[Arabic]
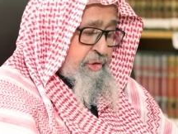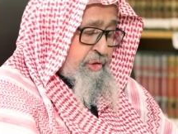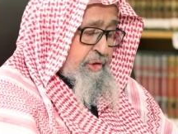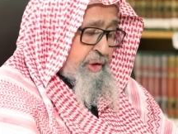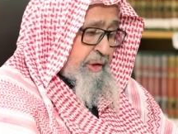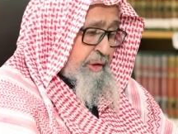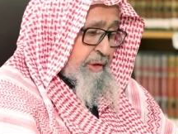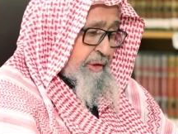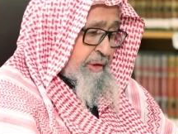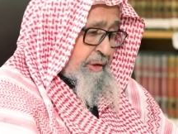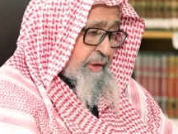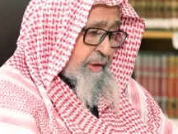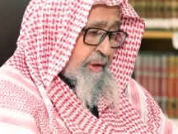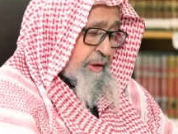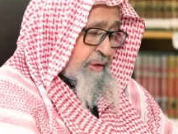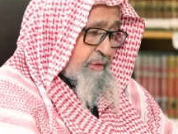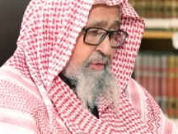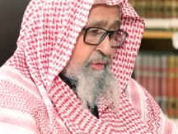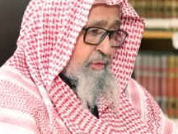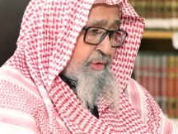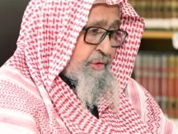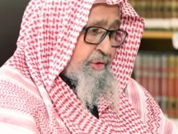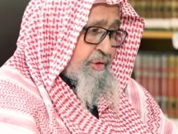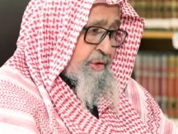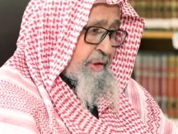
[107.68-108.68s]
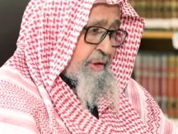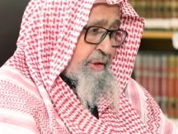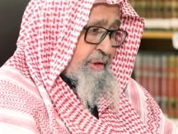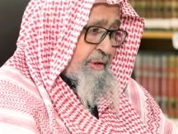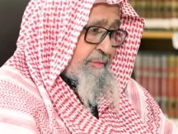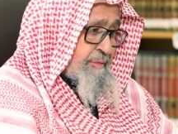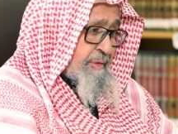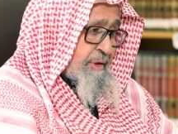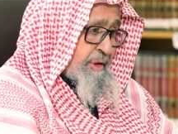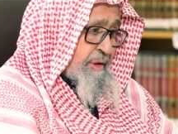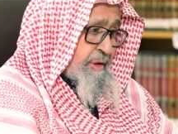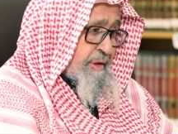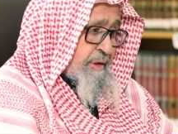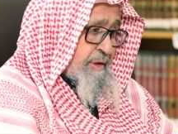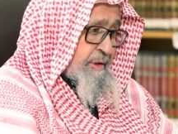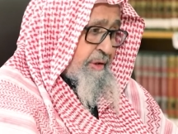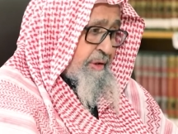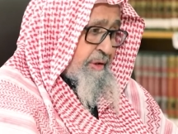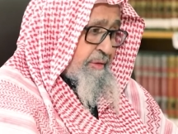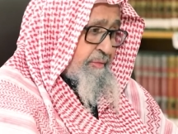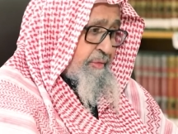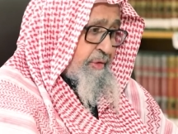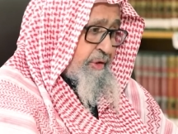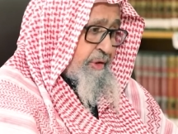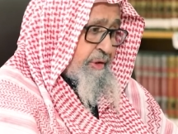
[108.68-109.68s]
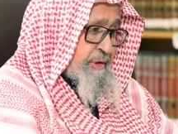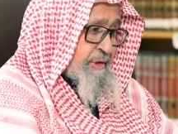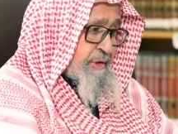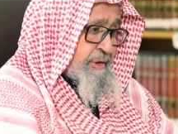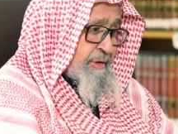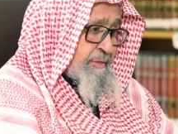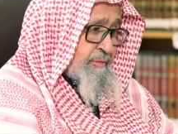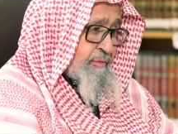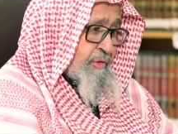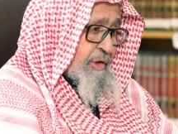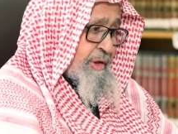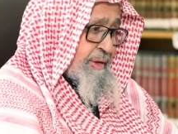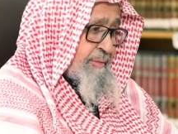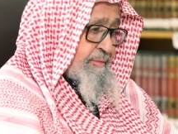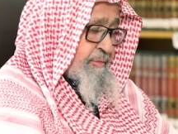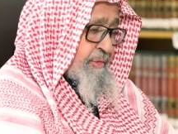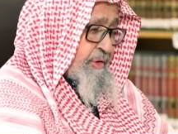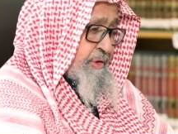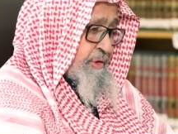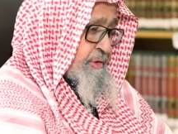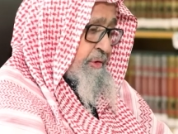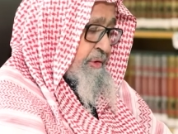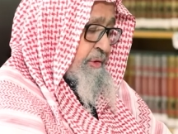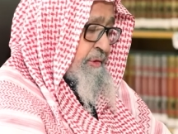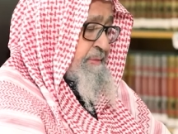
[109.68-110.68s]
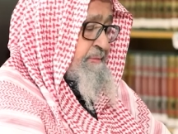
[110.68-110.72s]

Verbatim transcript: وصلى الله وسلم على نبينا محمد